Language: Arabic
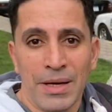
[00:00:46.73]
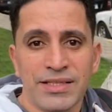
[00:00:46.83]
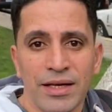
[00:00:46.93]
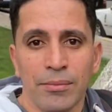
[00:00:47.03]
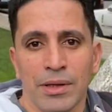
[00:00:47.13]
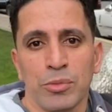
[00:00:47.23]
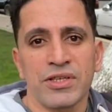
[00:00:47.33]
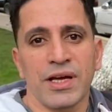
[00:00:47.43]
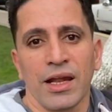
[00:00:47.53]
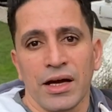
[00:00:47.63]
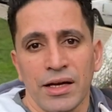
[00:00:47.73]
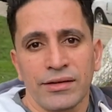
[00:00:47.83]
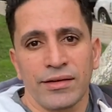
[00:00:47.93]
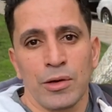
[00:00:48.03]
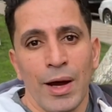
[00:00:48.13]
بس لما تبص على
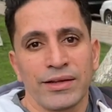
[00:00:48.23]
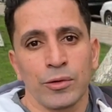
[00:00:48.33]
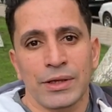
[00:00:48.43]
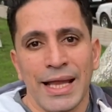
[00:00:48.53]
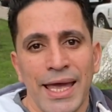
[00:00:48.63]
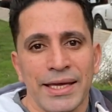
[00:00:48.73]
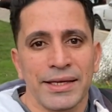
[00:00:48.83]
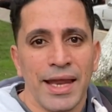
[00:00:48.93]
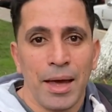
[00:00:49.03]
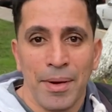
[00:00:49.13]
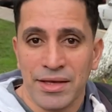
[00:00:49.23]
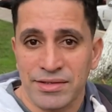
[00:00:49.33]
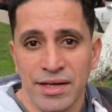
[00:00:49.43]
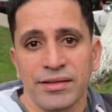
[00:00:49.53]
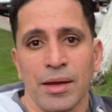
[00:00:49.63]
قناتها دلوقتي وتلاقي انها بقت
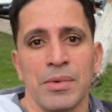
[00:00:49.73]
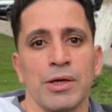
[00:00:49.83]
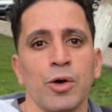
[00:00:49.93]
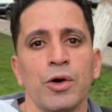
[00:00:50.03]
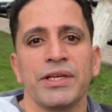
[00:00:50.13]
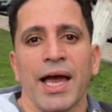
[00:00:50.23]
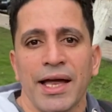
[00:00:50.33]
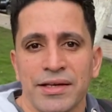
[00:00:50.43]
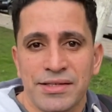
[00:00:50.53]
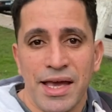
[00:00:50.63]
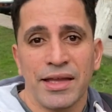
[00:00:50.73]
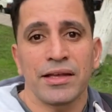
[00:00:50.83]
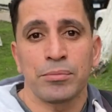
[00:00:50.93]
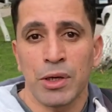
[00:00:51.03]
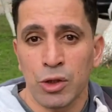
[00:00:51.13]
6 مليون يعني
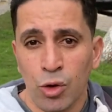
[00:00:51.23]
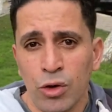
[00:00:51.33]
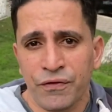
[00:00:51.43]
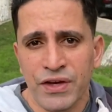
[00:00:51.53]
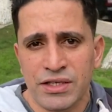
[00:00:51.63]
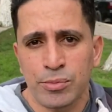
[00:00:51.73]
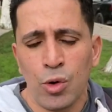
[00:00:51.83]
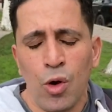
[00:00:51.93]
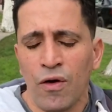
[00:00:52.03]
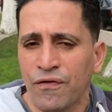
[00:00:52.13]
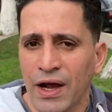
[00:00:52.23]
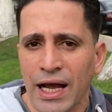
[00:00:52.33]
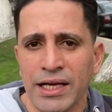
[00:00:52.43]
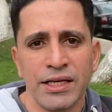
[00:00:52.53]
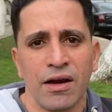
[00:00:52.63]
زادت مليون في اسبوع
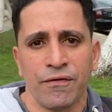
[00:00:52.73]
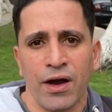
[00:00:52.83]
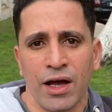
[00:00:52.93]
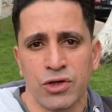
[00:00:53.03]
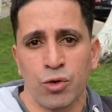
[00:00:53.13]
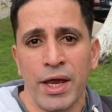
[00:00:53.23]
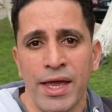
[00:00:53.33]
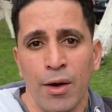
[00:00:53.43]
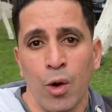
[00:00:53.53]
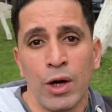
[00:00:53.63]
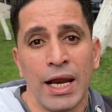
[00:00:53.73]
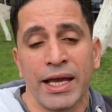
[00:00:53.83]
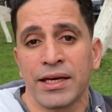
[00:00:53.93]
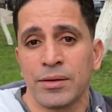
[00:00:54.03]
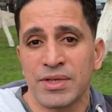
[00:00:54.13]
فخلينا نفكر شويه واقول
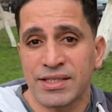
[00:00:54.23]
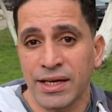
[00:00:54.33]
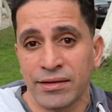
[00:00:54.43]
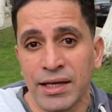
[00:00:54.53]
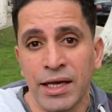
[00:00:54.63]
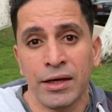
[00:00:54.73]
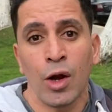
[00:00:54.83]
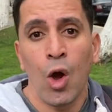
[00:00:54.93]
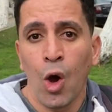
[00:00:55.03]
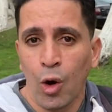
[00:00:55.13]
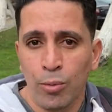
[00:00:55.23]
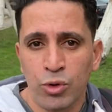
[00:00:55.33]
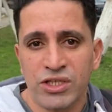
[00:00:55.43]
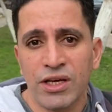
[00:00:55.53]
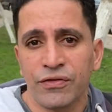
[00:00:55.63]
لك ان من سنتين ام
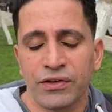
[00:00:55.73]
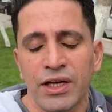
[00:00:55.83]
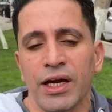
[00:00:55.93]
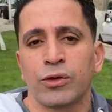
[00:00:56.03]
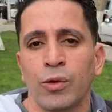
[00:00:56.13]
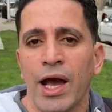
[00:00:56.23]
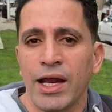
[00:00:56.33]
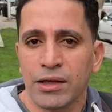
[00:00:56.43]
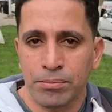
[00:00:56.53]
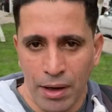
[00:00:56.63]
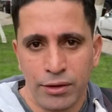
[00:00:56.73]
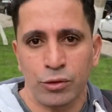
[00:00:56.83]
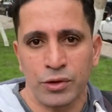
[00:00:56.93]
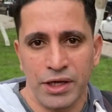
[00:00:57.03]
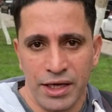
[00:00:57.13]
سيف طلعت وقالت
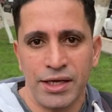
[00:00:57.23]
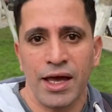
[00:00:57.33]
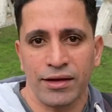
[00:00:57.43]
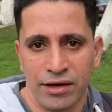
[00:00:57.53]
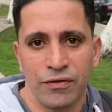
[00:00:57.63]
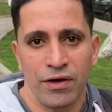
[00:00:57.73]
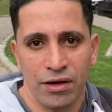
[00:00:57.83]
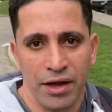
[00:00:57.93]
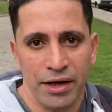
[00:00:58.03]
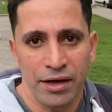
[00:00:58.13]
برضه ان هي هتقفل القناه